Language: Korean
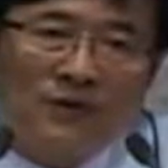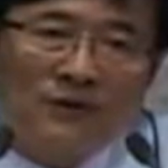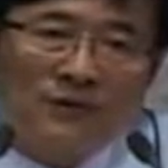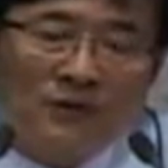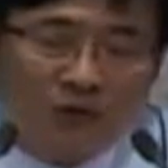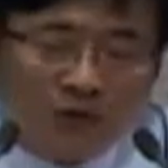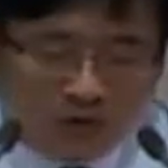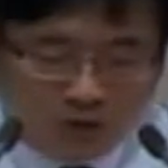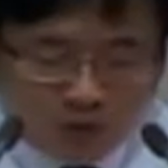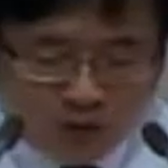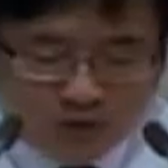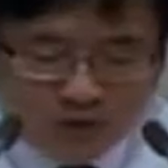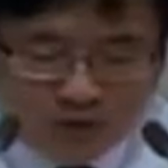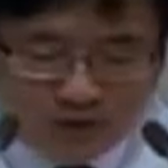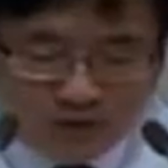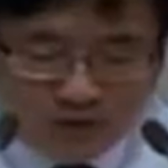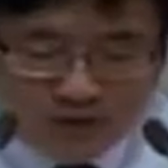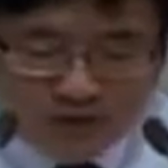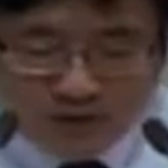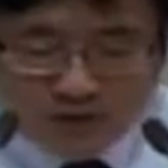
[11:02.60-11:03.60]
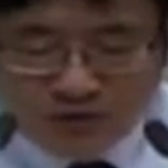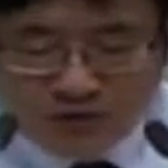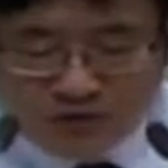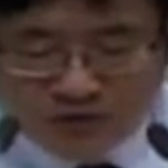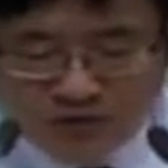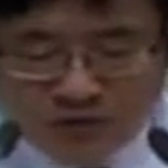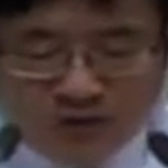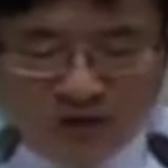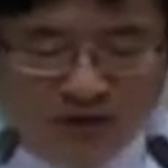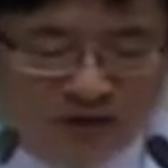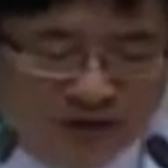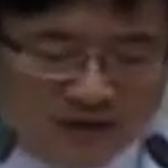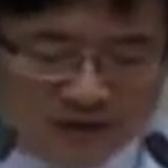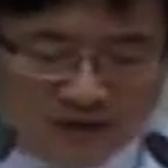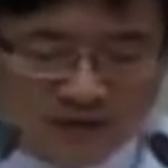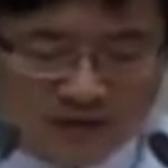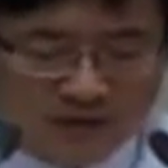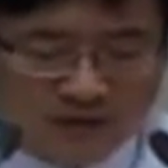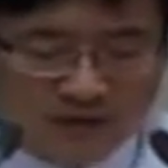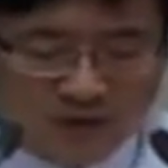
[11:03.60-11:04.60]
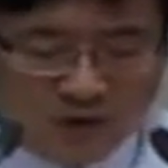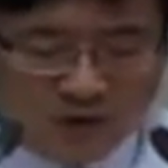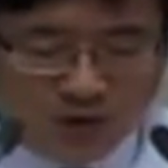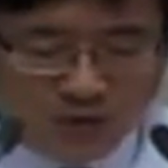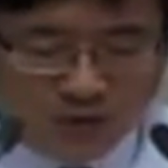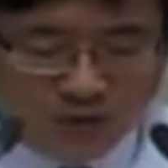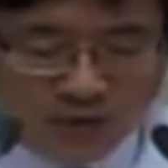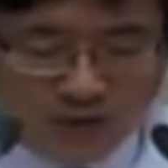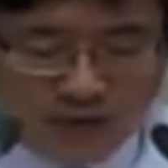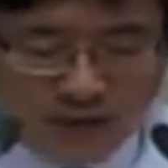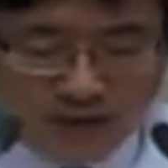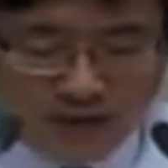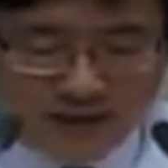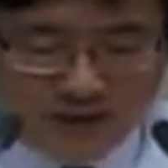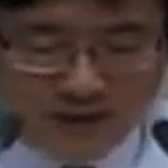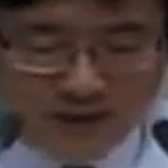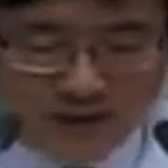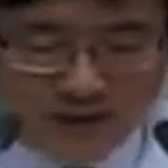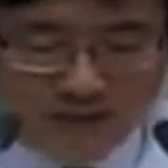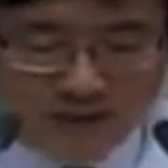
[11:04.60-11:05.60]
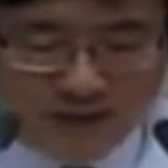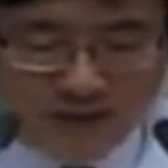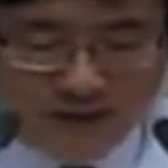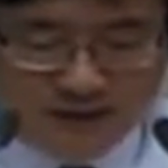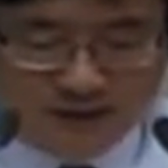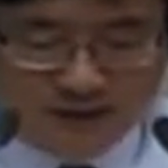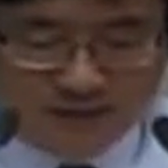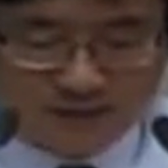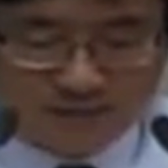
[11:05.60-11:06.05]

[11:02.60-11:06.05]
또 모든 것들을 투자해야 될 것들이 너무도 많았습니다.